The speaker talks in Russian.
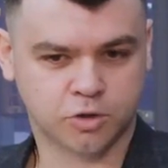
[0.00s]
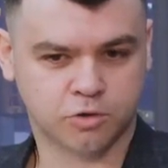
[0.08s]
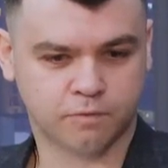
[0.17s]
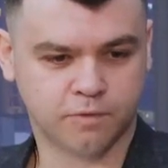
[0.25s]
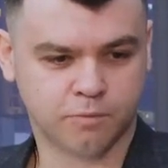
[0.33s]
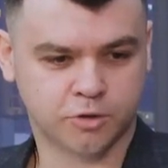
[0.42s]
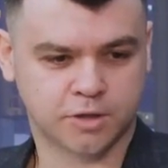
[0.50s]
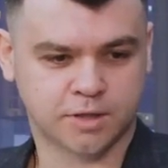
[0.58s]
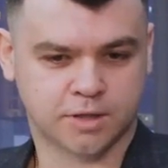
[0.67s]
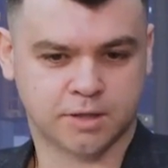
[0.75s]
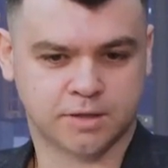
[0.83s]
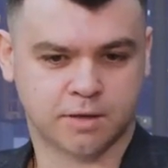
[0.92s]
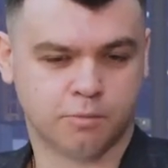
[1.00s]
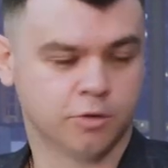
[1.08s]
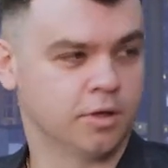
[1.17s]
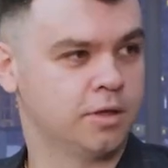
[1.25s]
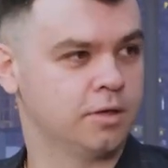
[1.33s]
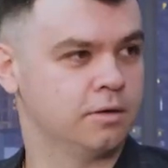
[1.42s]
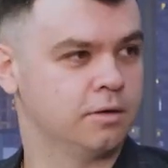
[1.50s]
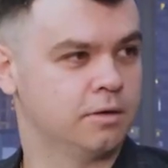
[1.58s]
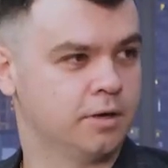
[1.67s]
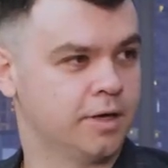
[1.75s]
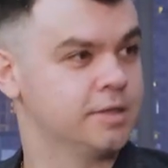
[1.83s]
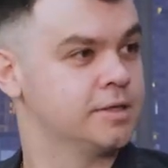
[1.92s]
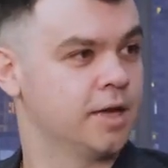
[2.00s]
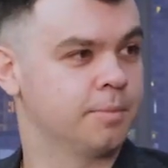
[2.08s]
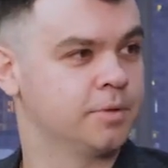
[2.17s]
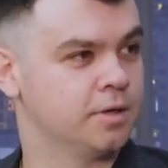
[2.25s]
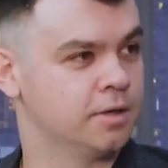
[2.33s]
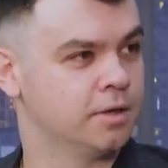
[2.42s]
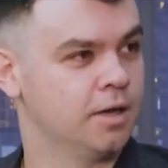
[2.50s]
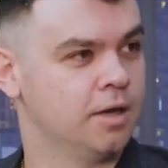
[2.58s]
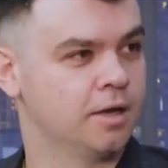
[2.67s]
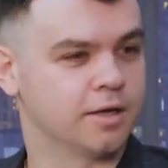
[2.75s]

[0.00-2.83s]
что вы можете разработать э, рецепты,